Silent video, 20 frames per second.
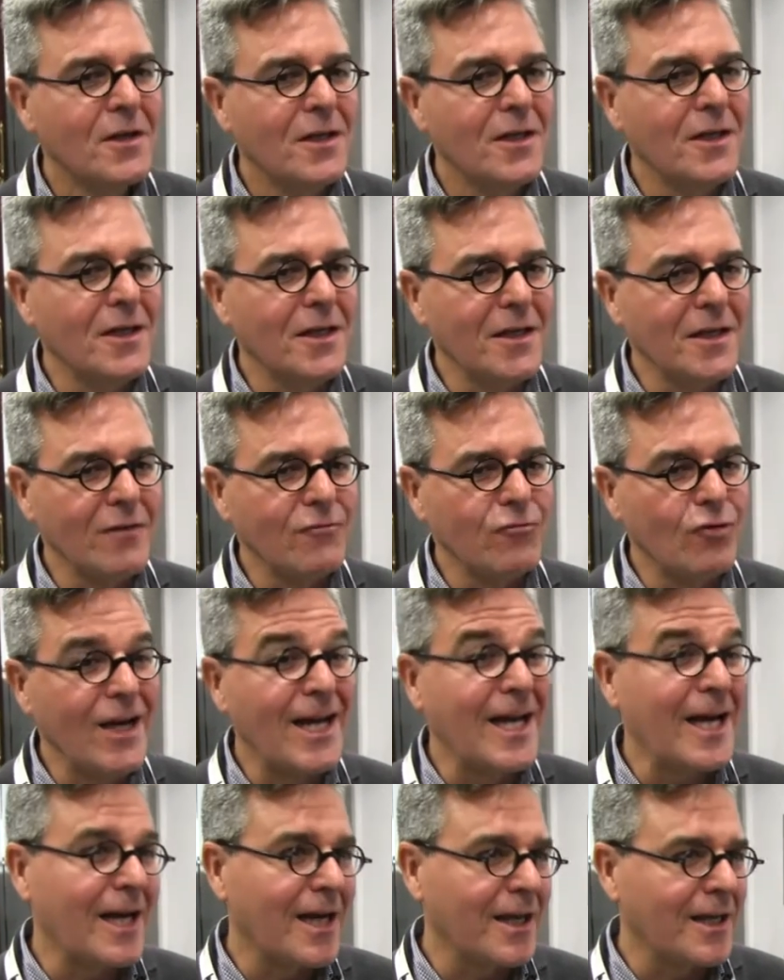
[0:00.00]
fue
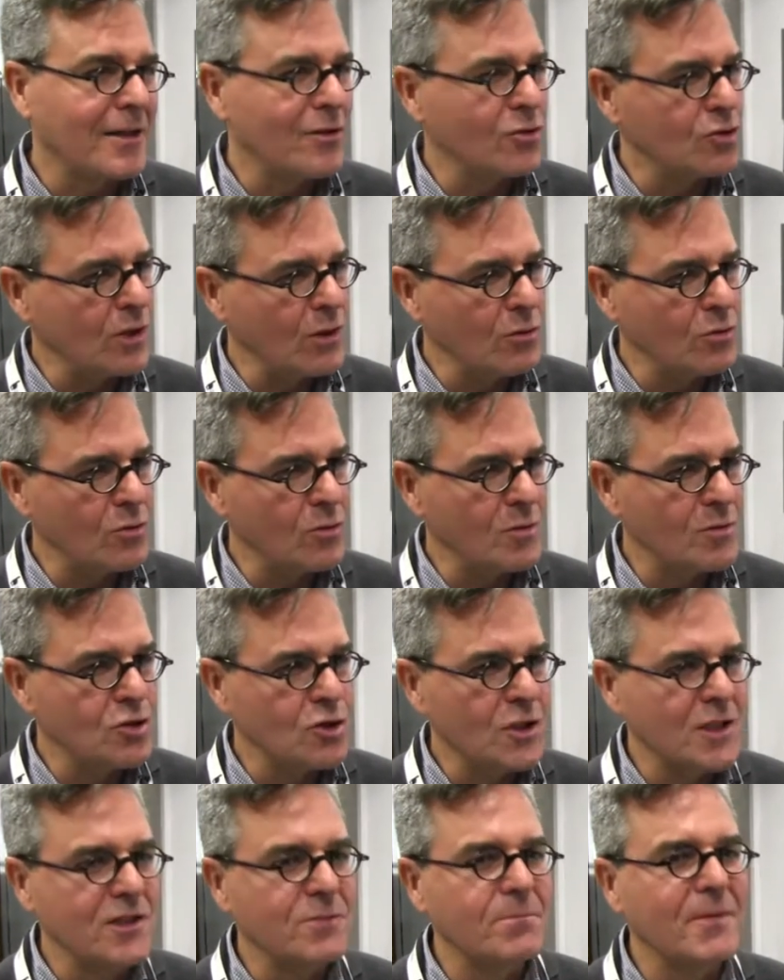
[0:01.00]
el arranque de los
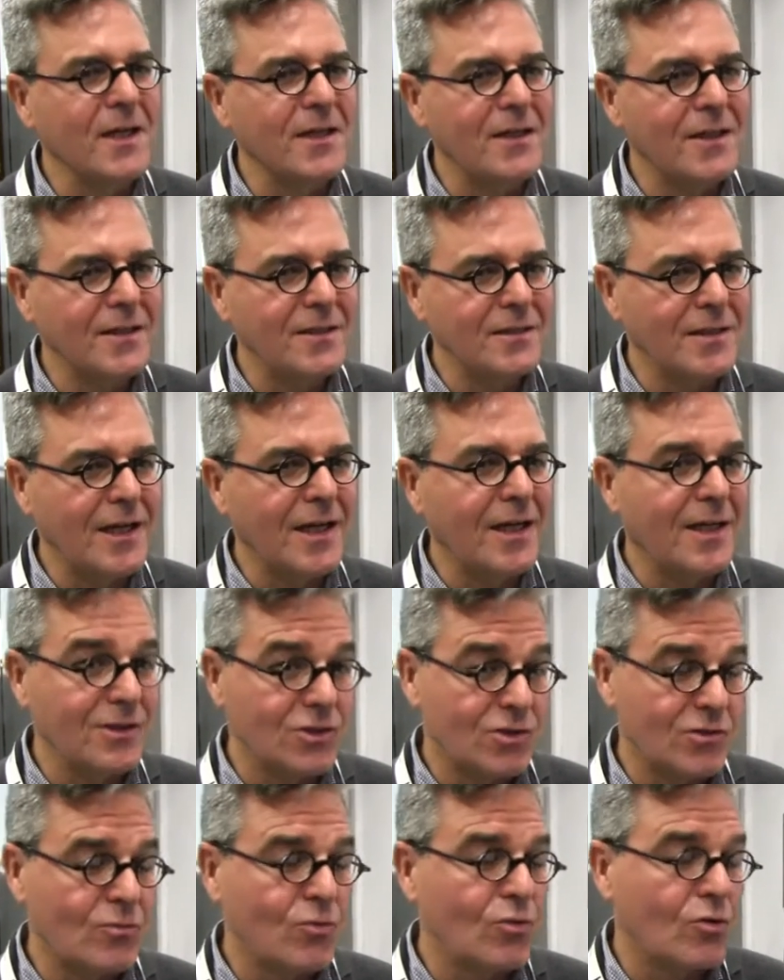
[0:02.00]
audiolibros en España, ya
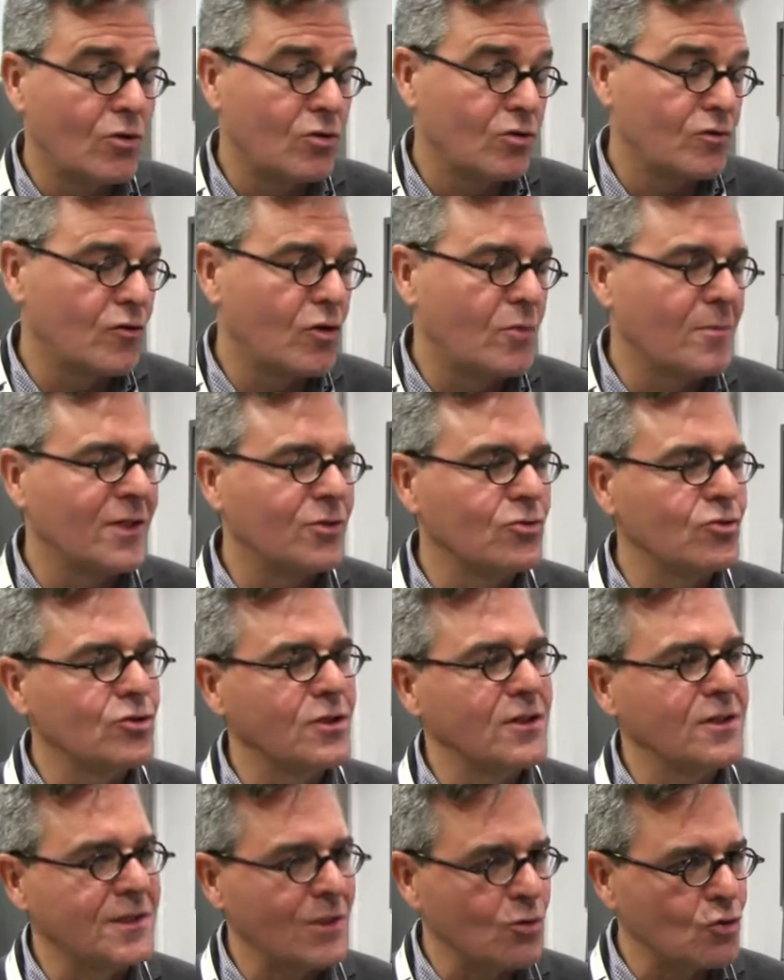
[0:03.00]
es uno de los formatos
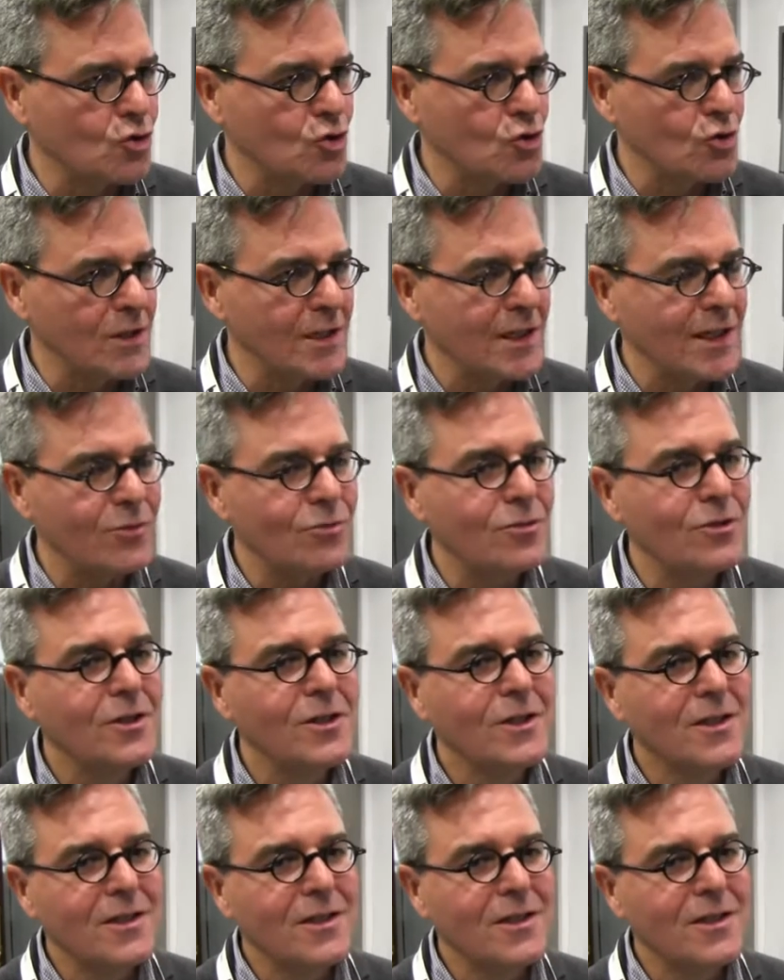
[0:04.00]
que se ha consolidado